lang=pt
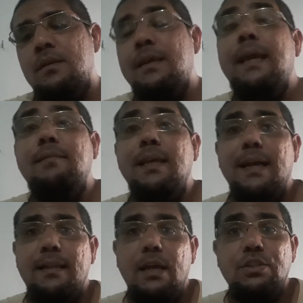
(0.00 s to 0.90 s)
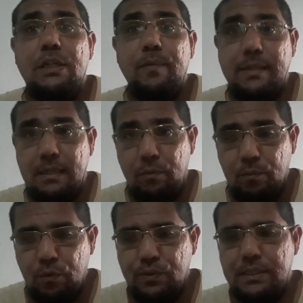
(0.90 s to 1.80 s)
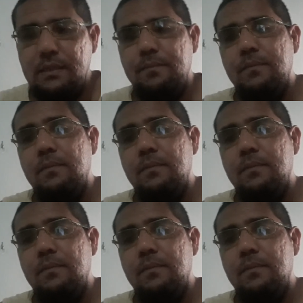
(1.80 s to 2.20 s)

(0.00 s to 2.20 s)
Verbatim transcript: Quem tem cadastro e não recebe o Bolsa,